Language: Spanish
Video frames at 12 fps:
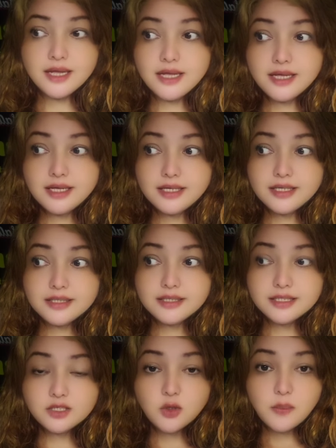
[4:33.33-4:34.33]
y
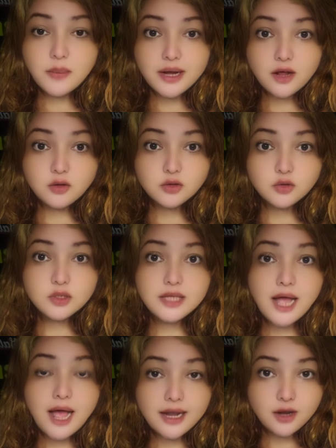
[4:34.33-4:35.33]
si son varias
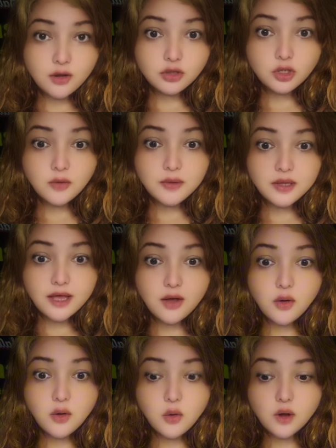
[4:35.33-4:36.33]
consultas haré otro
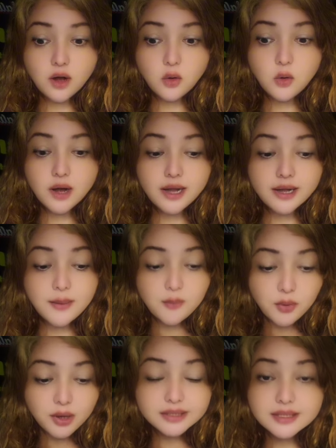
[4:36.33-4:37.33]
video con, con las
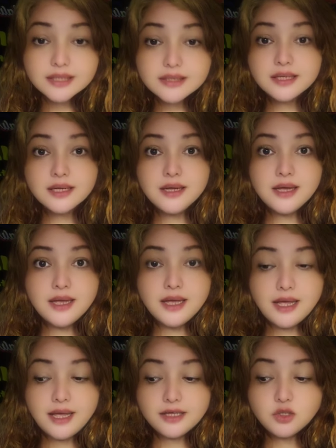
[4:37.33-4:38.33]
respuestas.
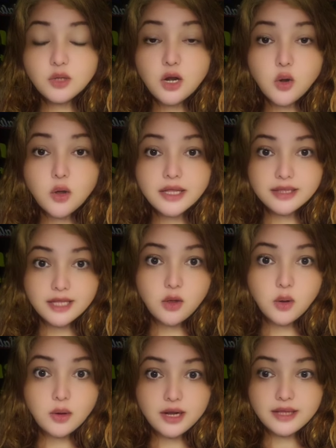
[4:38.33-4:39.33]
Esto es lo que
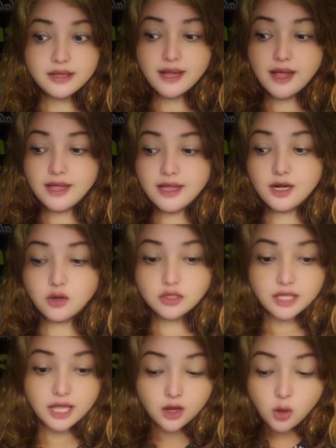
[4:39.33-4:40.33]
tengo ahorita y
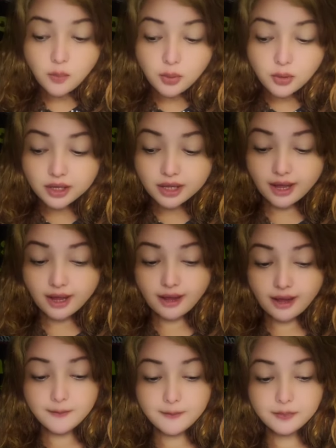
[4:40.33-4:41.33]
lo tengo
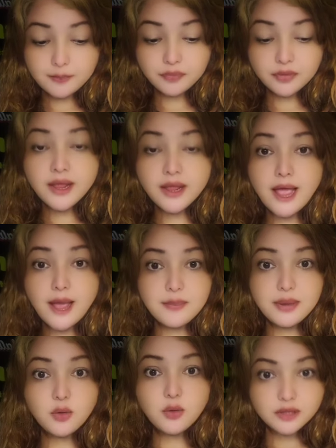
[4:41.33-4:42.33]
porque he
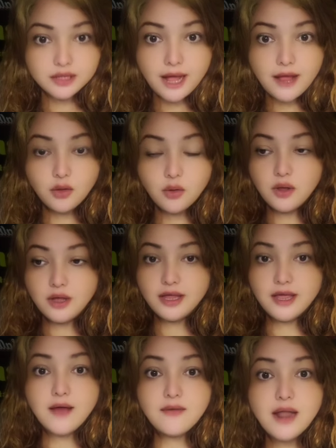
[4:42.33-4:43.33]
preguntado
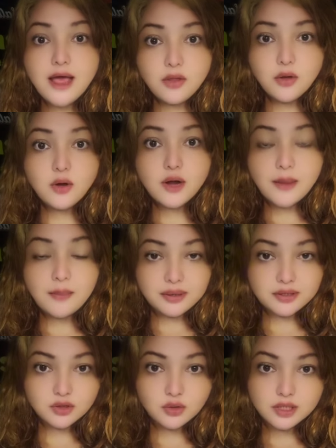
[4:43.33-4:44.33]
y he hablado con las
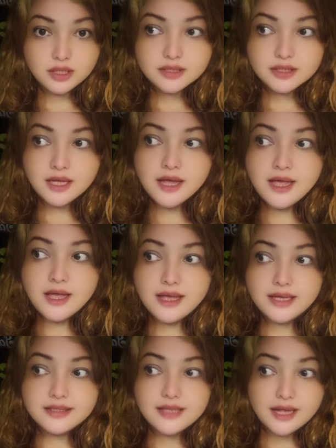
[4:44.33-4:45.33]
personas
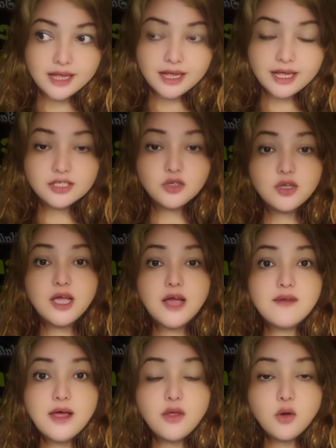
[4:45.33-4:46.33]
que están en eso y he
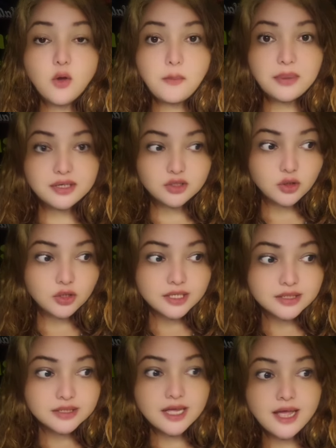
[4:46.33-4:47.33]
hablado con
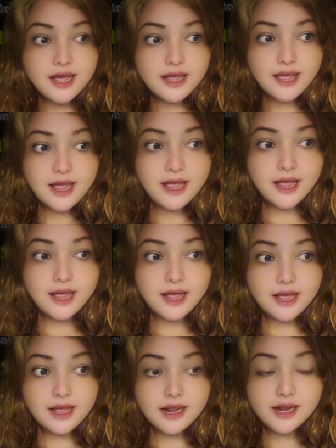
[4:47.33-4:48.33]
personas
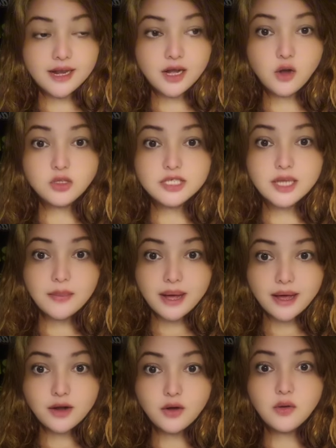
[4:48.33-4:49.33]
que lo
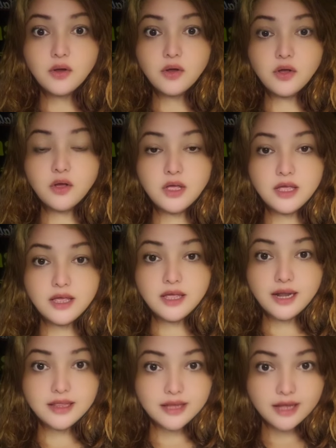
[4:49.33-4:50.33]
llamaron y
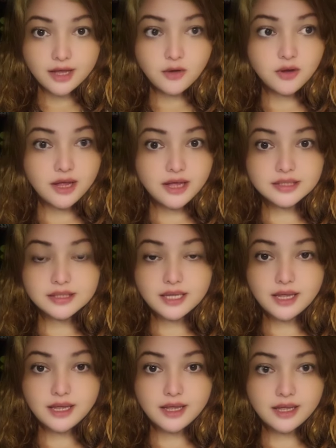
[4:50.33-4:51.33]
le dijeron que,
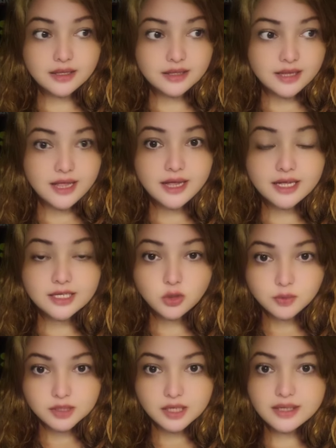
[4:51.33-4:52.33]
que tenían que
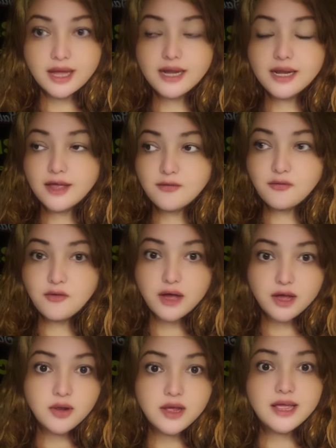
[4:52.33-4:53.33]
subsanar, que
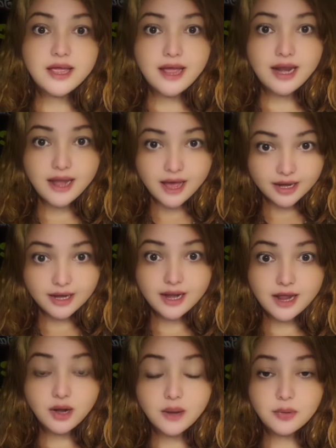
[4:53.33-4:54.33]
fueron y que ya les
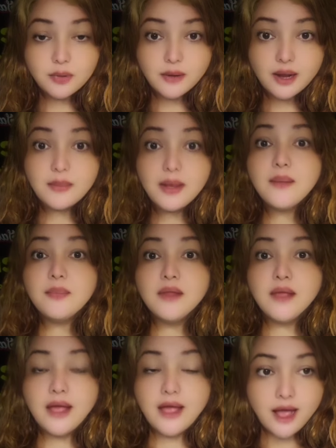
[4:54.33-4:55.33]
arreglaron el problema.
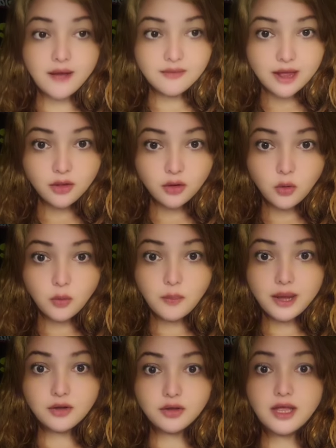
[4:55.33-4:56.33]
He hablado con
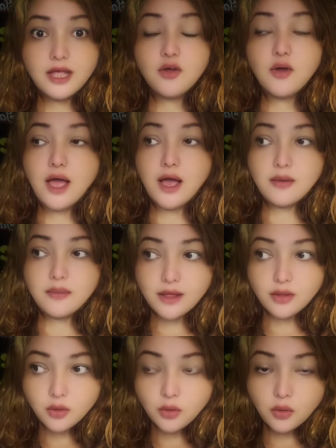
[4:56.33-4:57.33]
varios de ellos, he
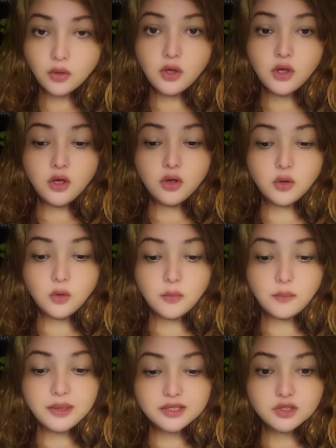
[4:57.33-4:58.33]
hablado con,
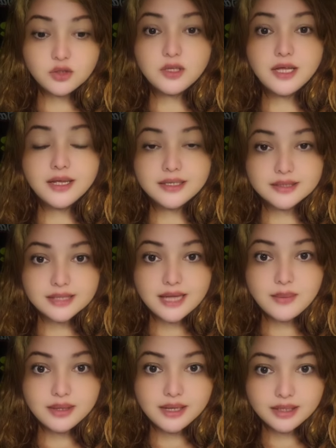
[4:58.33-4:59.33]
personas que
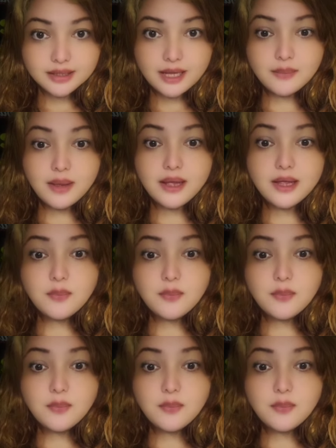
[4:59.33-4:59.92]
saben del tema